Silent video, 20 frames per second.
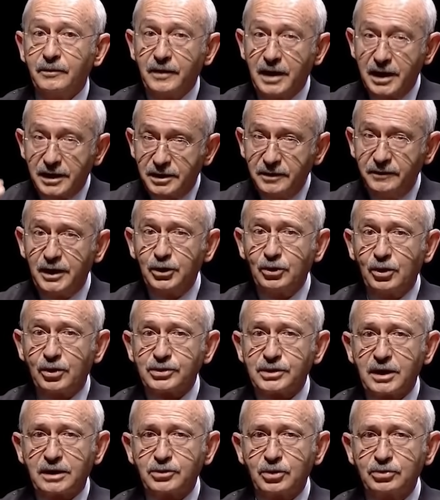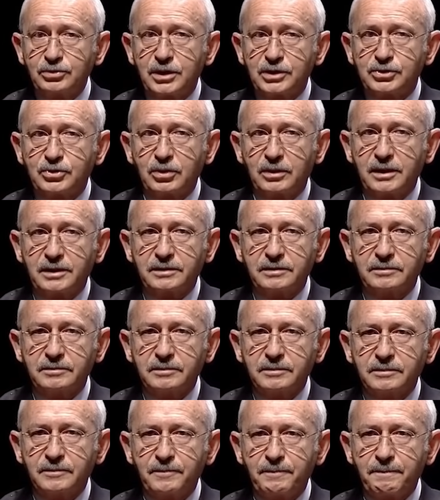Vergi veriyoruz az önce
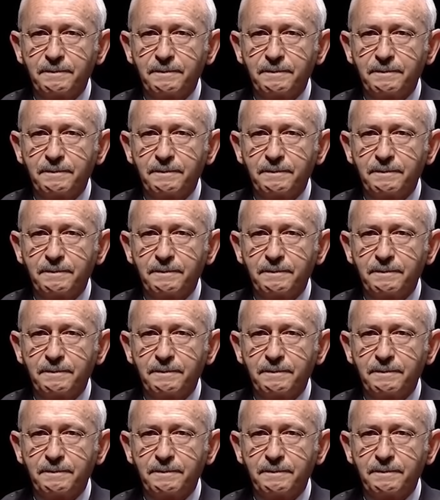söyledim.